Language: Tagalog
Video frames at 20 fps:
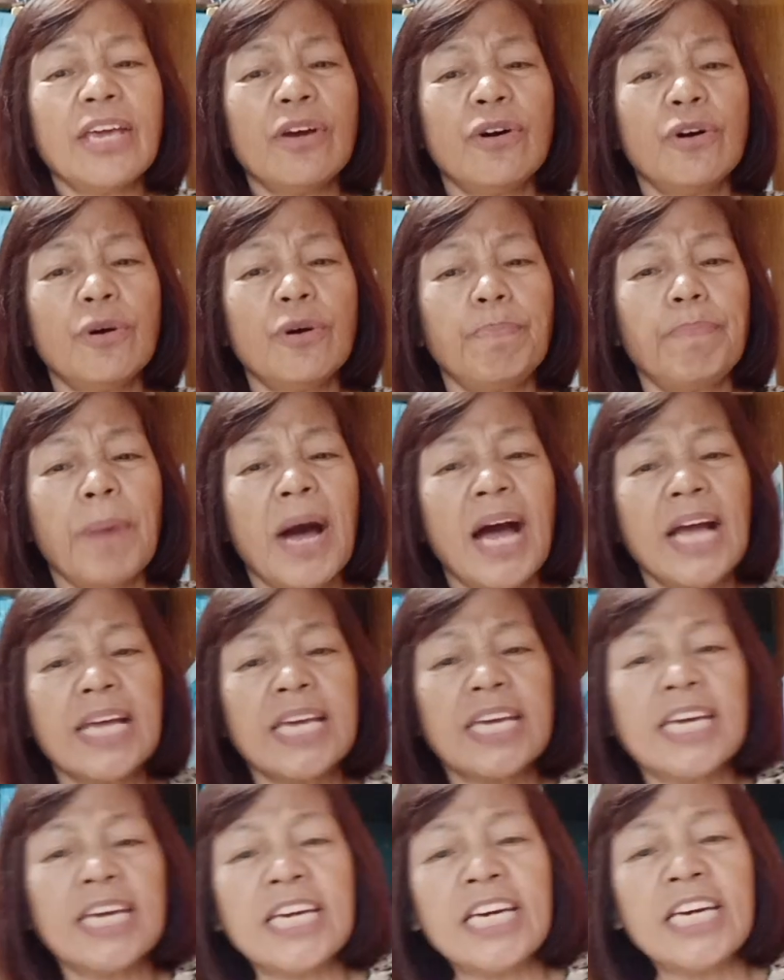sa'yo,
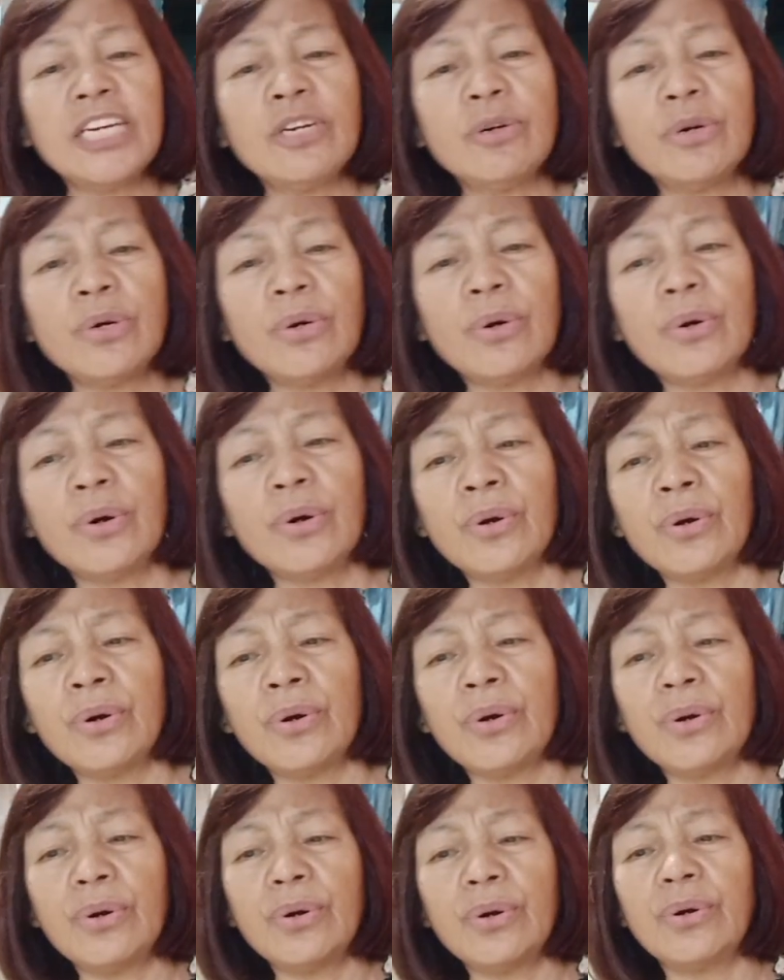
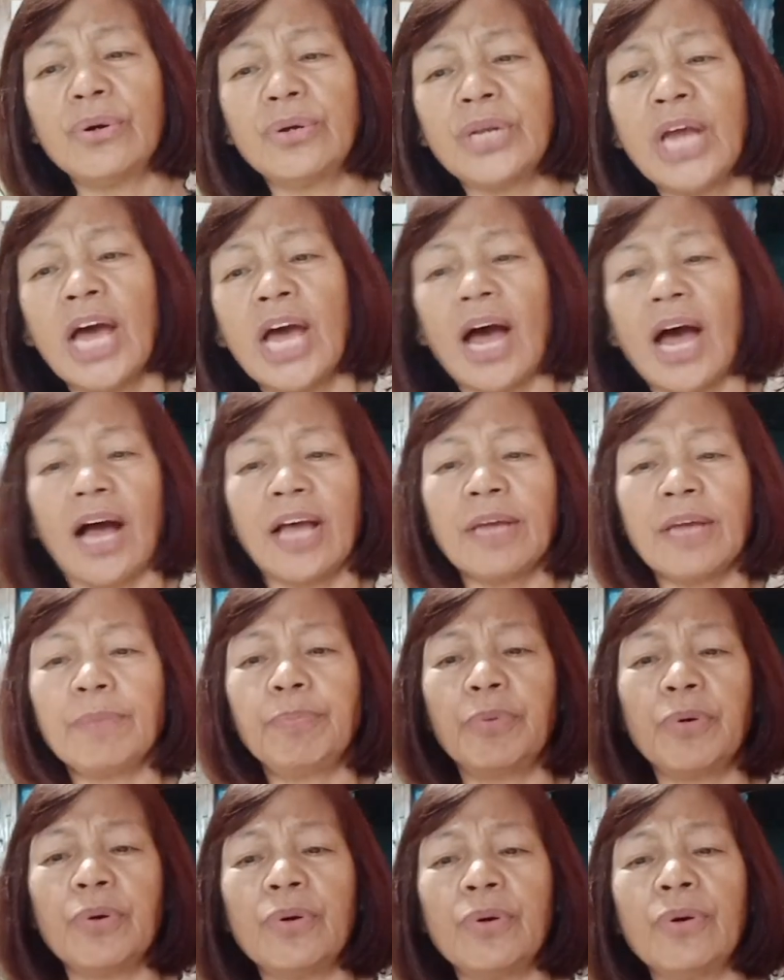Panginoon, ay
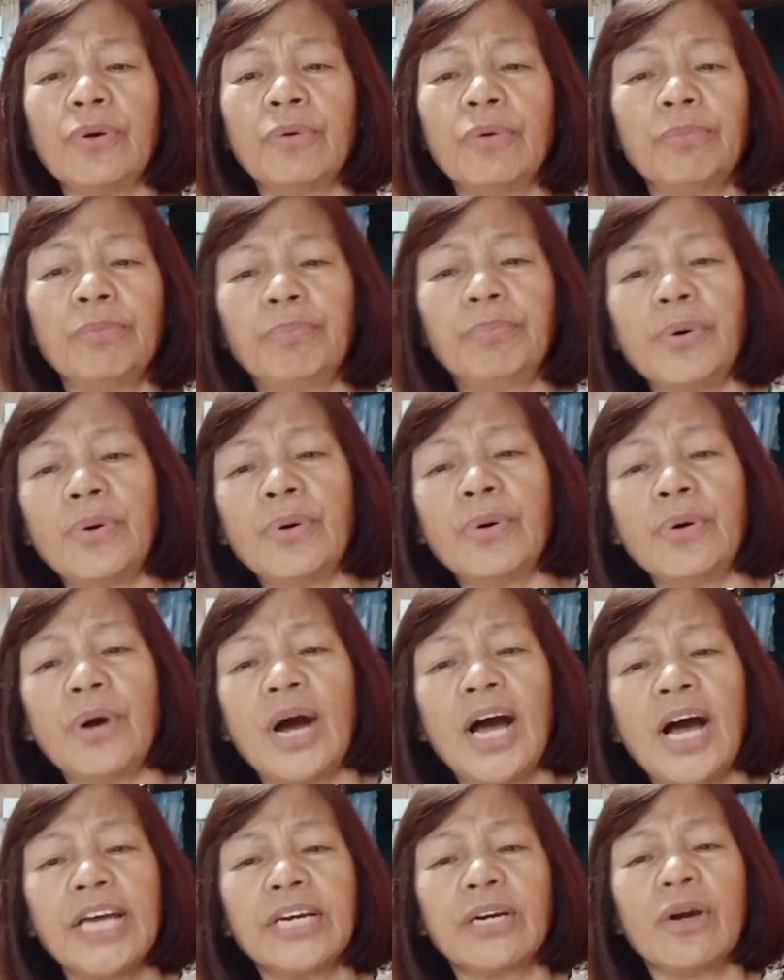buong
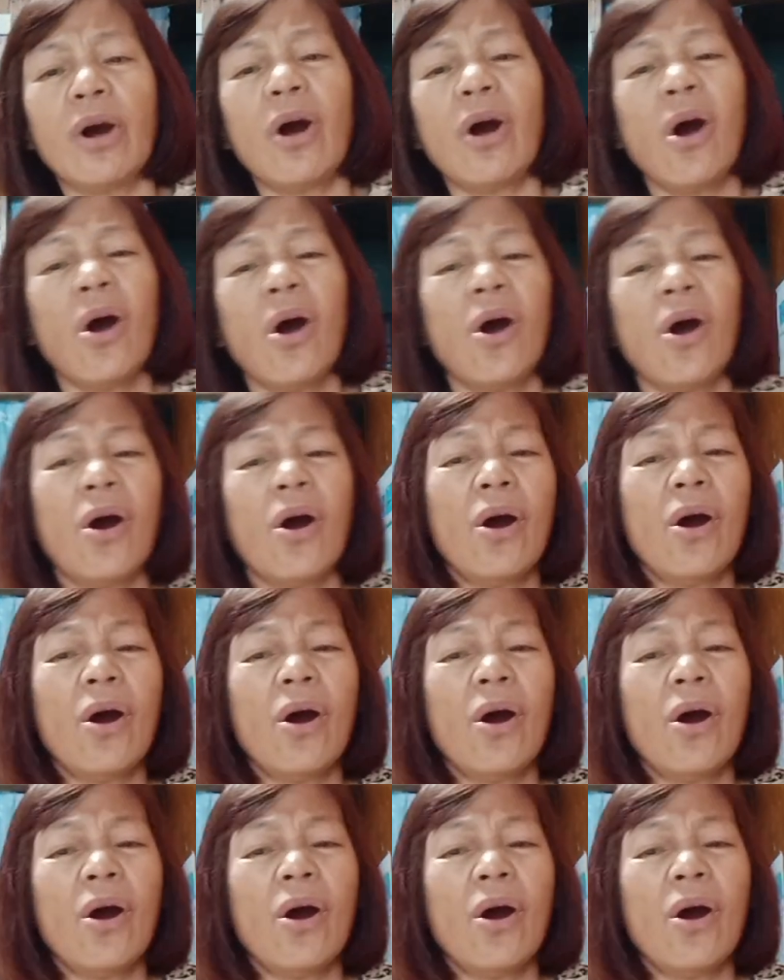buhay ko,